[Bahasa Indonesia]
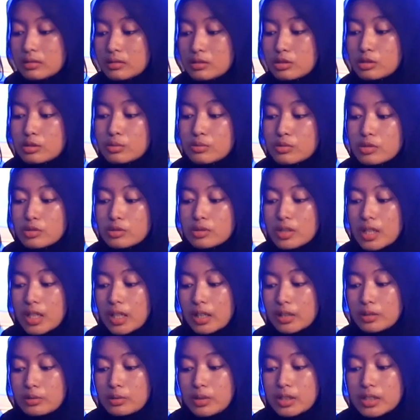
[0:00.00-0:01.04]
zoom juga
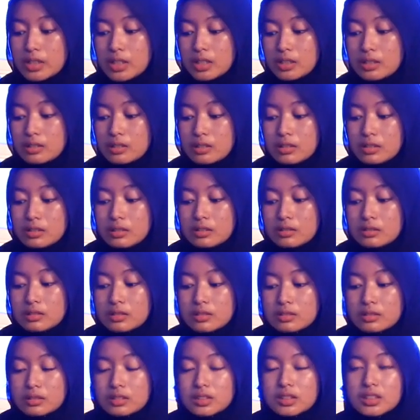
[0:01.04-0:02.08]
keduanya
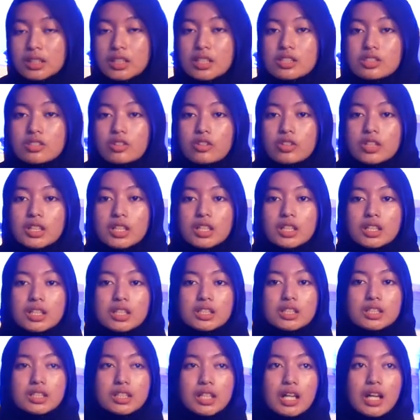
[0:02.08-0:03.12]
jadi Sony
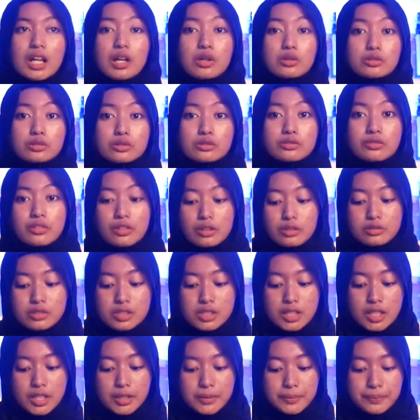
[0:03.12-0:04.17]
ini dia
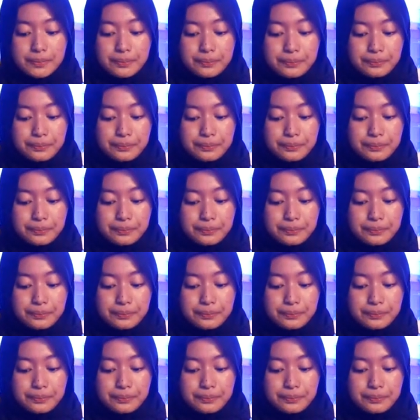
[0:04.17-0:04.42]
autofocus ya